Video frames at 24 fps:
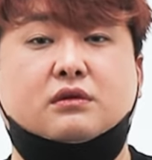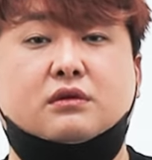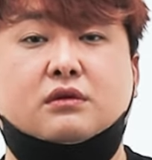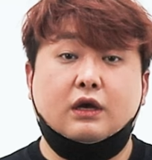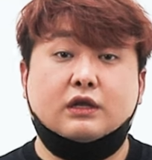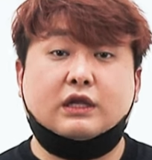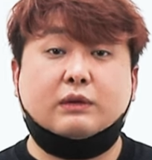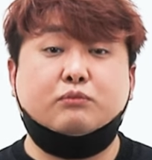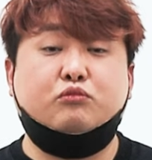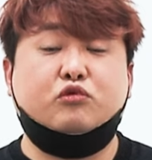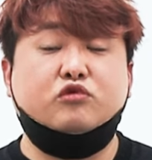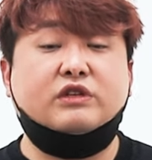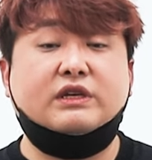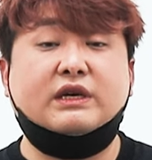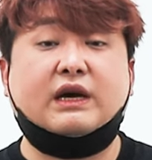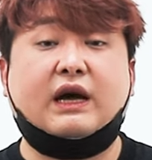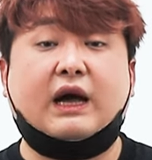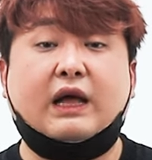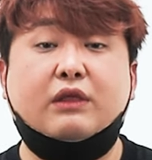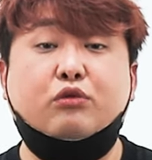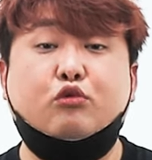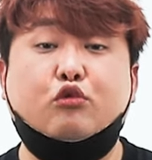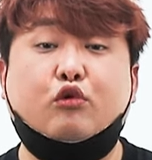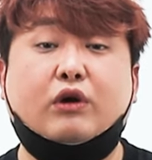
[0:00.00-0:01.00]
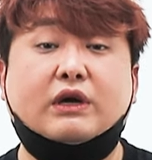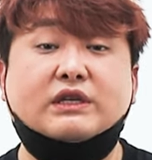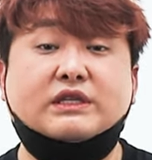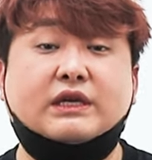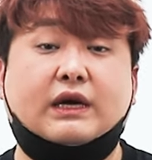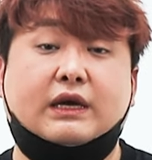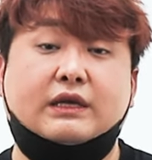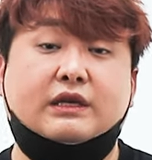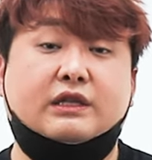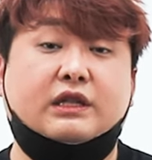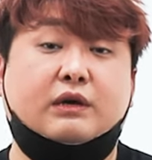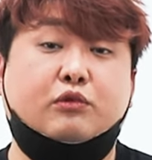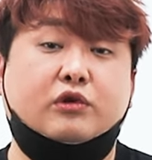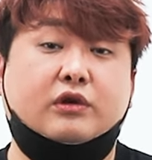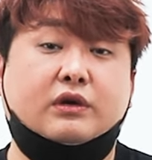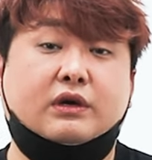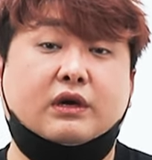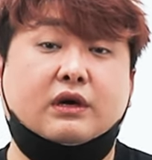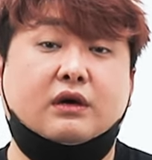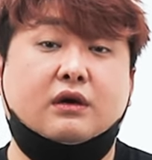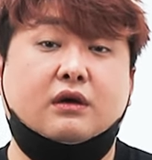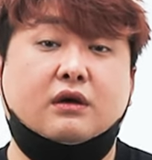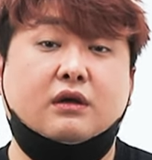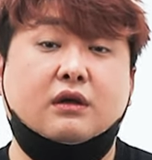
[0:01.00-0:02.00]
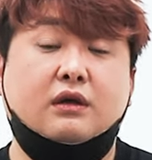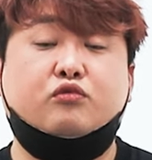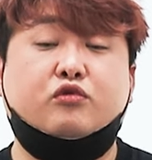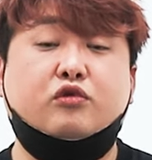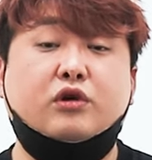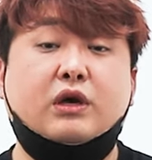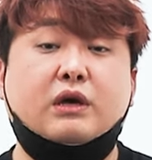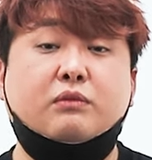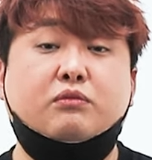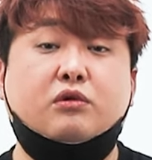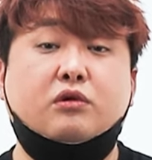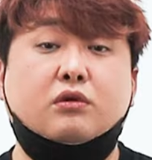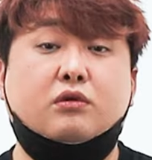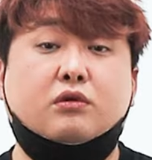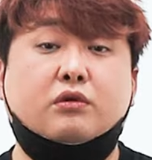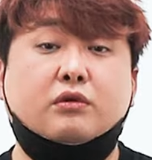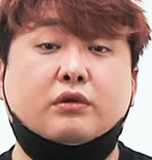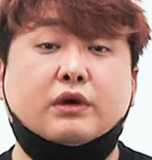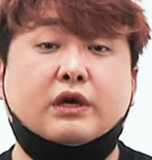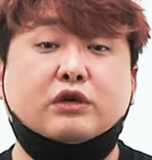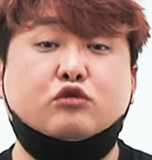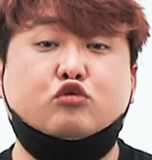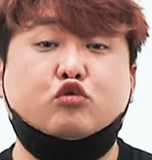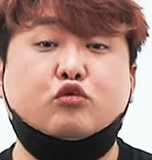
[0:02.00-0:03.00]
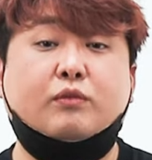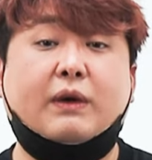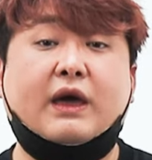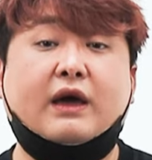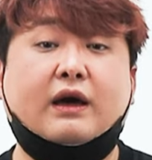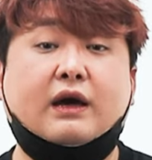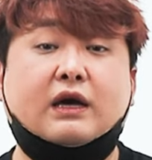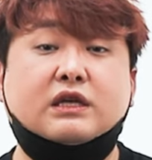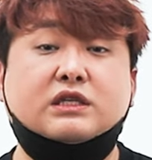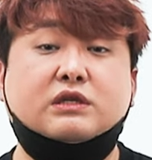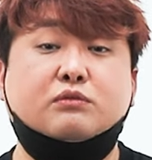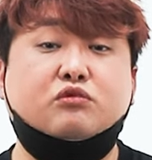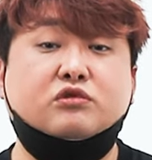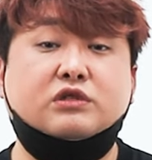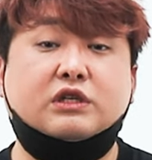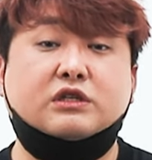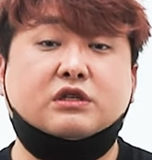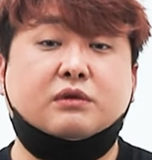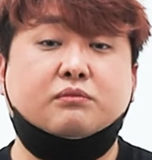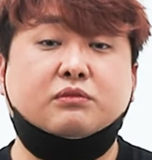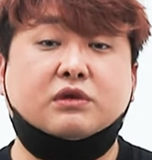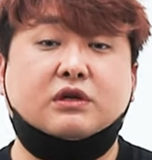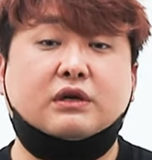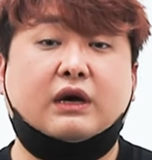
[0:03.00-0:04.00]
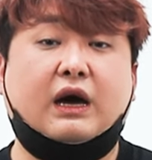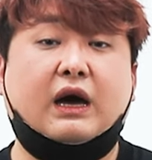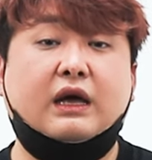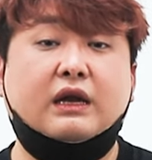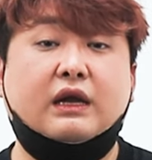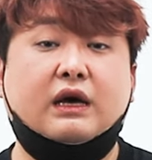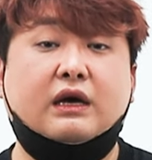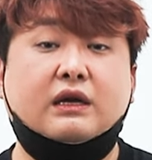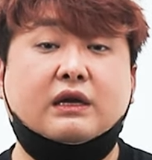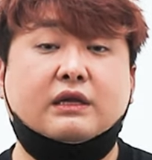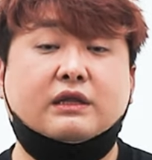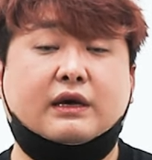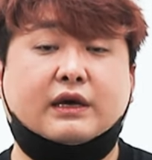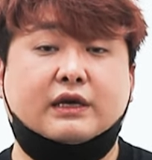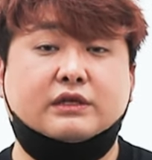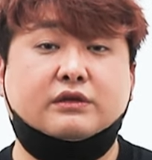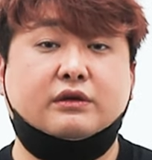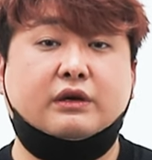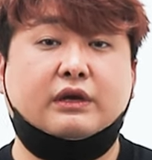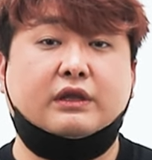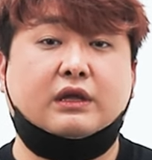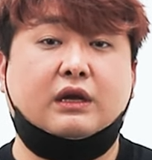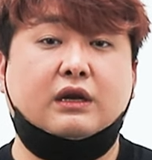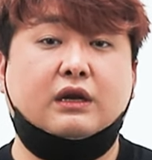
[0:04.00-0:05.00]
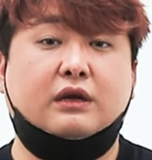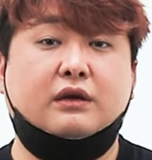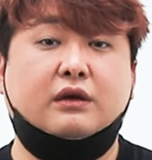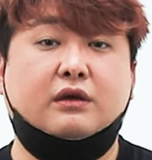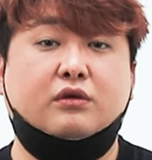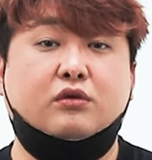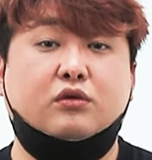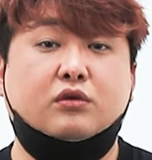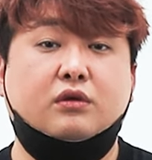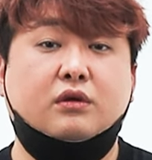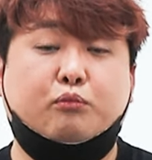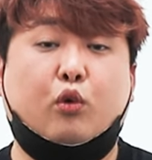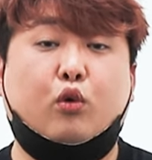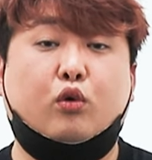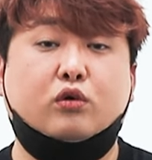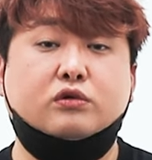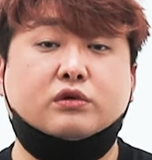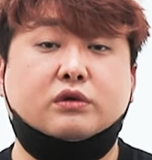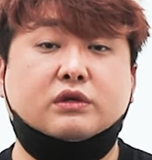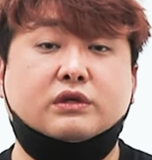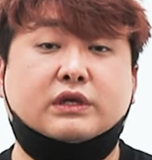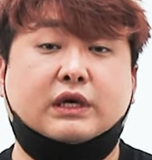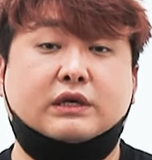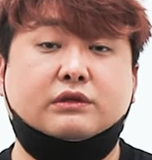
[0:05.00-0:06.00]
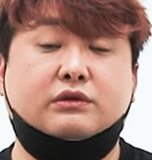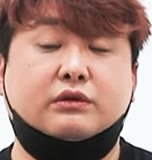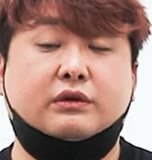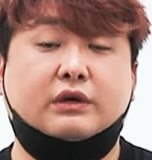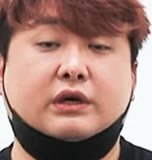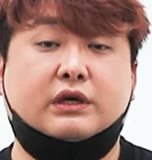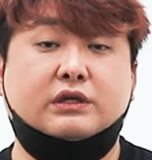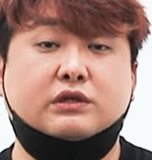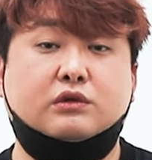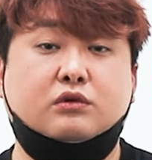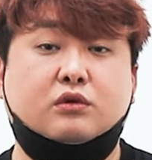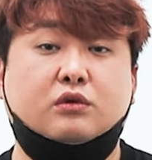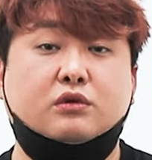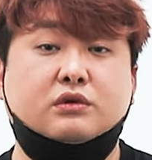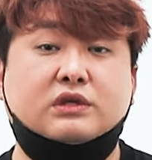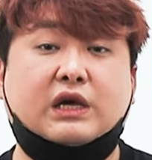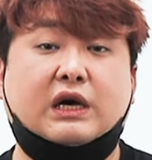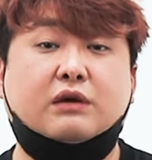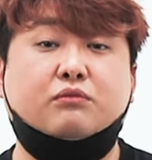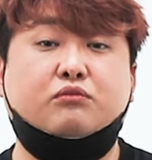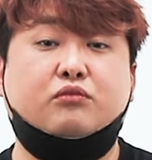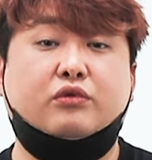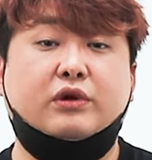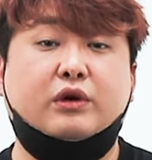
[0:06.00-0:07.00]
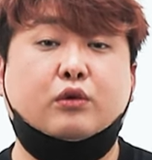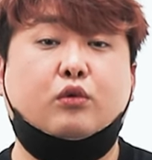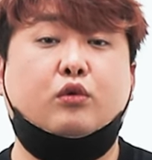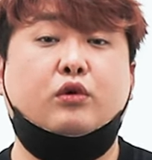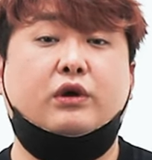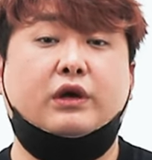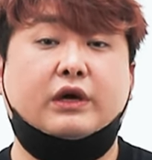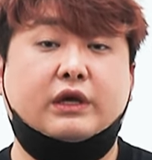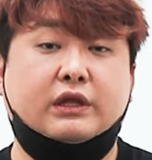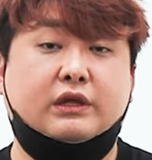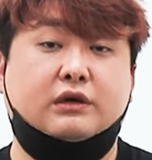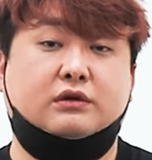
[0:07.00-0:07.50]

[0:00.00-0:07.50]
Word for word: 일단 문제가 한두 가지가 아니다 보니까 푸에블로호의 수백 가지 문제점들을 하나하나 다 개선해달라는 보고서를 작성해가지고 상부에 올리게